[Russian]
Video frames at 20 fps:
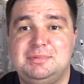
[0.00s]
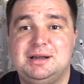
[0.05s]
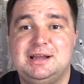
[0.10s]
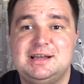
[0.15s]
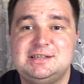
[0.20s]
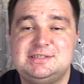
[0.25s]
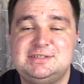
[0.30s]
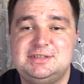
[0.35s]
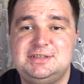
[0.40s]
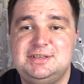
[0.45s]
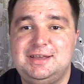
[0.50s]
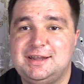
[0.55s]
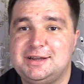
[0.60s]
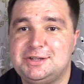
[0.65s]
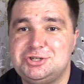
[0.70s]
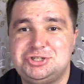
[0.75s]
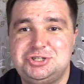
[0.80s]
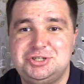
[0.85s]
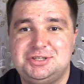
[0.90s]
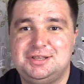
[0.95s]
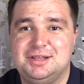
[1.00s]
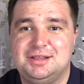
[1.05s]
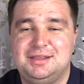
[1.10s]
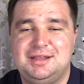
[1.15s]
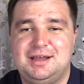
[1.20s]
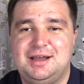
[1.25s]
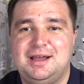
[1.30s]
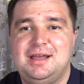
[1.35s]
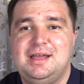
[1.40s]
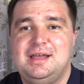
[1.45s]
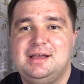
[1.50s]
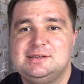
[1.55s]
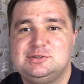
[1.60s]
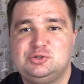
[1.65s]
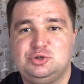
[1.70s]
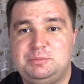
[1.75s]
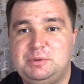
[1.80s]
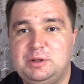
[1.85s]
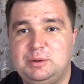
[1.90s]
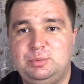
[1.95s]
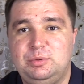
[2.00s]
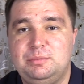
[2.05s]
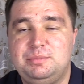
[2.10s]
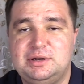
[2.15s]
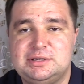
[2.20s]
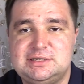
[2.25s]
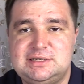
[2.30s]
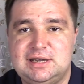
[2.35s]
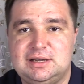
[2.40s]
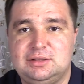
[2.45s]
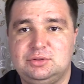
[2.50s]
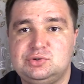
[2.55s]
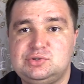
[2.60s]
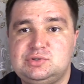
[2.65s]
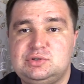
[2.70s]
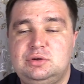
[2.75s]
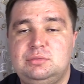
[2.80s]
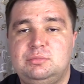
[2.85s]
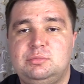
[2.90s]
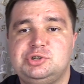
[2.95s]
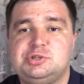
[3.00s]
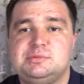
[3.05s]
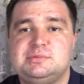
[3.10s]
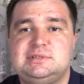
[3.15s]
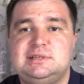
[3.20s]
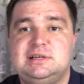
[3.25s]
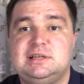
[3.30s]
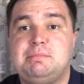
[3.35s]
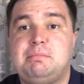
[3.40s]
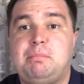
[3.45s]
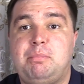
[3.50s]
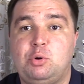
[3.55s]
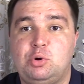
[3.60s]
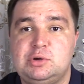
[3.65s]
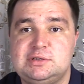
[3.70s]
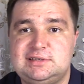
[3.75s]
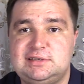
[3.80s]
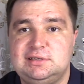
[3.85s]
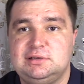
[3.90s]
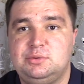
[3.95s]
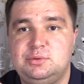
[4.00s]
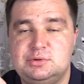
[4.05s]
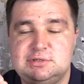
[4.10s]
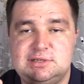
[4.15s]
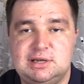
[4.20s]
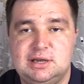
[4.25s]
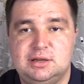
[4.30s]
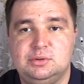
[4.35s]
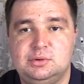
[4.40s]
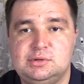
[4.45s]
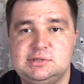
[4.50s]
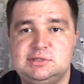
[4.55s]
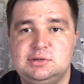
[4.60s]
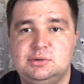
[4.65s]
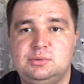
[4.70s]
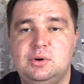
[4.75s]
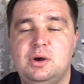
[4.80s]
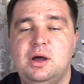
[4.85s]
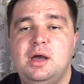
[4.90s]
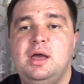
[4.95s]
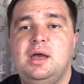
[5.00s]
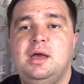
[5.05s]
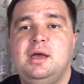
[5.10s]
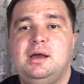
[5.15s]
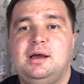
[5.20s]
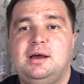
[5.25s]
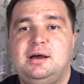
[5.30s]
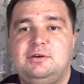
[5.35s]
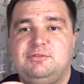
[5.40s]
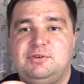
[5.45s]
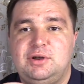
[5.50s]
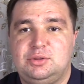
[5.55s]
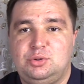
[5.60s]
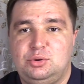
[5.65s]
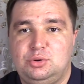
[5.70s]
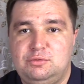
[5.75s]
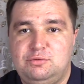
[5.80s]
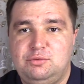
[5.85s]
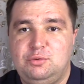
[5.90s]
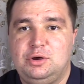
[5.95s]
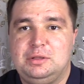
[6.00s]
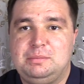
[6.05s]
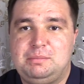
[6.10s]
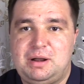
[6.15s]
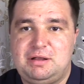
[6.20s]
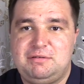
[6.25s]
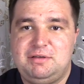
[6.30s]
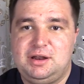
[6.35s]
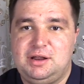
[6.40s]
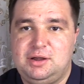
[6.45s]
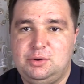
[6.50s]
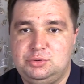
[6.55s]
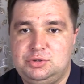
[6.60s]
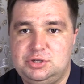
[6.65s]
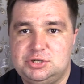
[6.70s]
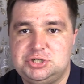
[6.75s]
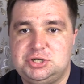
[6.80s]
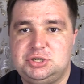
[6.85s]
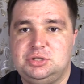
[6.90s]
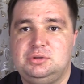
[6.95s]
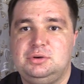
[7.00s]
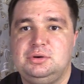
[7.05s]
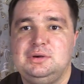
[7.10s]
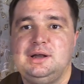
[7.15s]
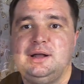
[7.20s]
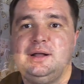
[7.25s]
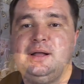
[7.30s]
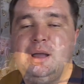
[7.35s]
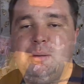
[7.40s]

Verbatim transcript: магазин не рассчитан на супер-пупер диагностику, можем сделать простенькую диагностику, э, в которую входит проверка утечки тока,